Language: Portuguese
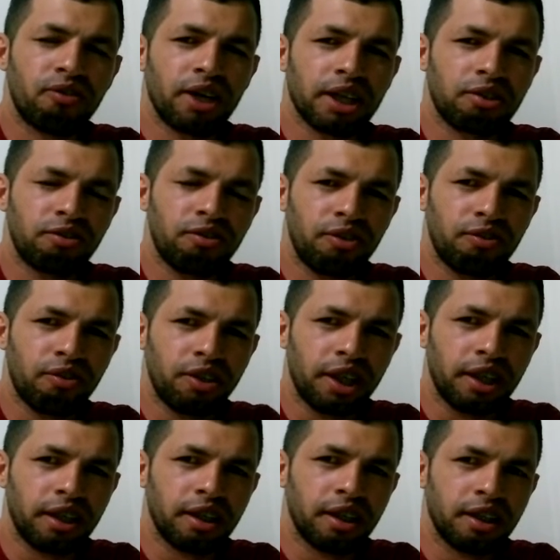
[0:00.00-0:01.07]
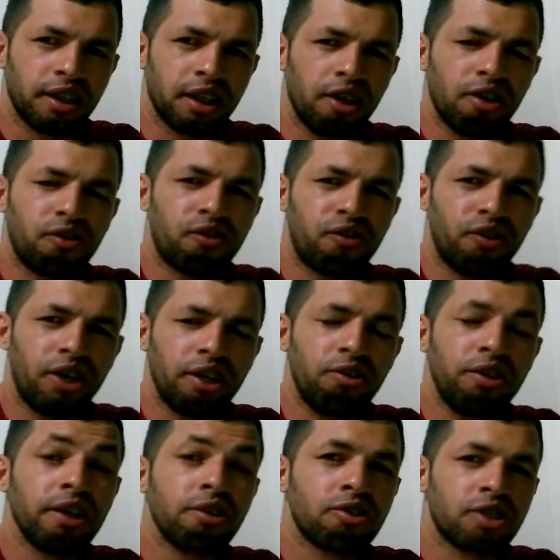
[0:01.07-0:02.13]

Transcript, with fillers: faço viver, eu firo e eu